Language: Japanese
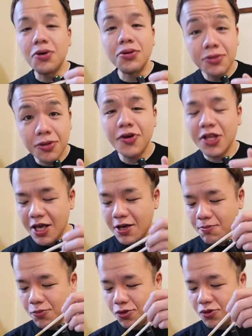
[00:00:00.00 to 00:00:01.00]
本当は
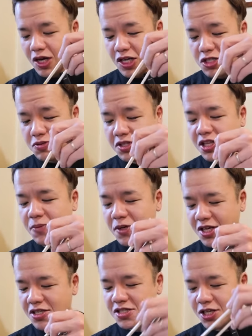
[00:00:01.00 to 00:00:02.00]
ねもっと味わって食
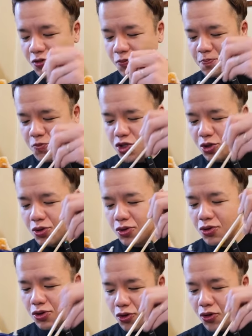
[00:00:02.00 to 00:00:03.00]
べたいんですけど、ちょっ
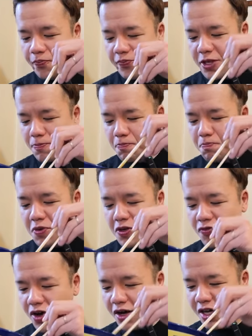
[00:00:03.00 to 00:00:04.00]
と一
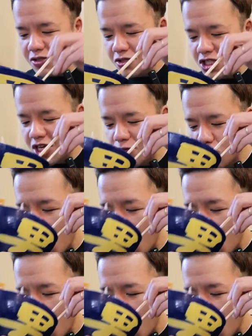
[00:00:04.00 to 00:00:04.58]
品はがっついちゃいま